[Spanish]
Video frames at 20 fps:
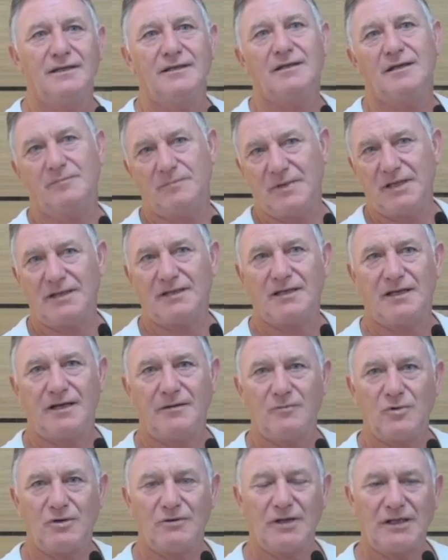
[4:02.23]
también
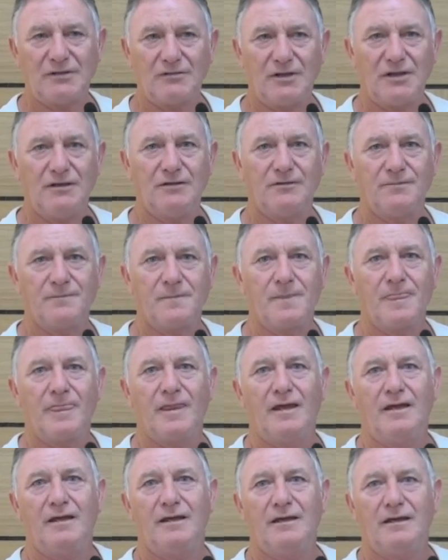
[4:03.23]
tenemos una actuación.
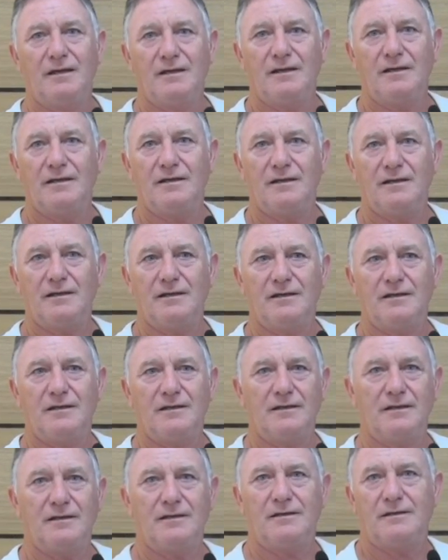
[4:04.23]

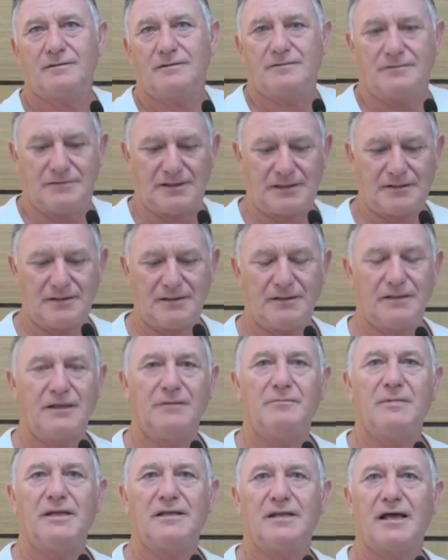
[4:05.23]
Eh, ya está,
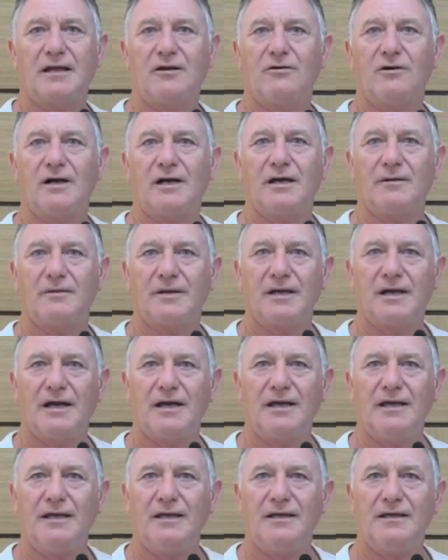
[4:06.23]
invitaros a que
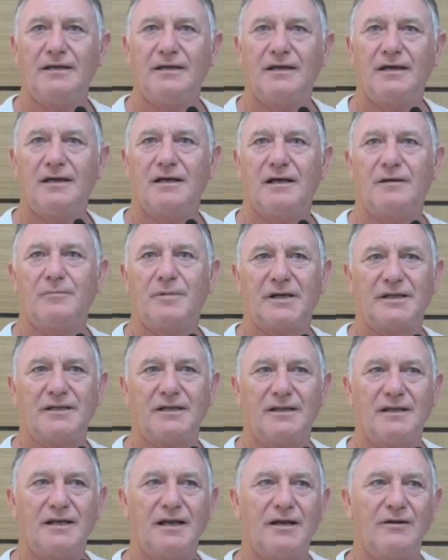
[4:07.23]
vengáis a
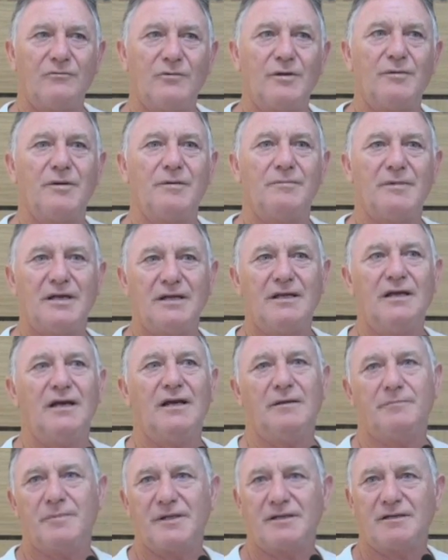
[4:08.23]
partir de las nueve y media
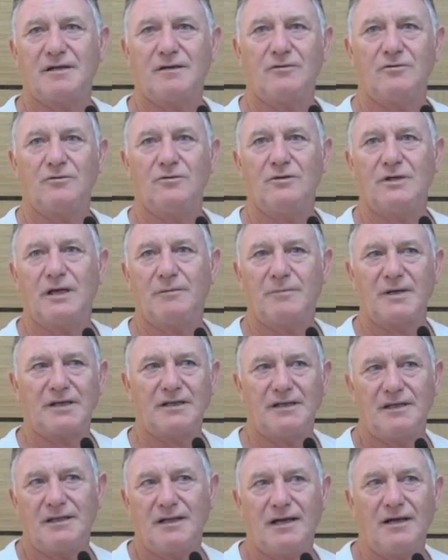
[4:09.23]
el espectáculo y a
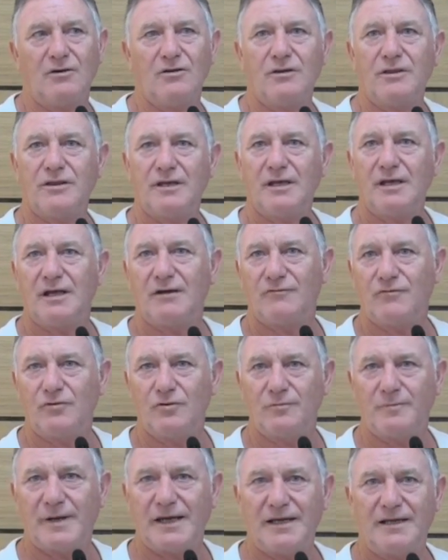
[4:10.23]
partir de las 11 el
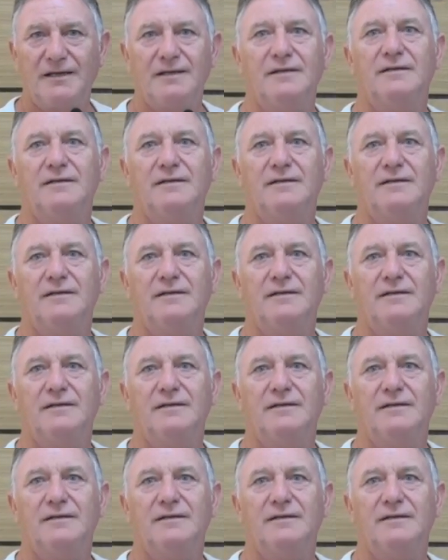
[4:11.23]
full pass.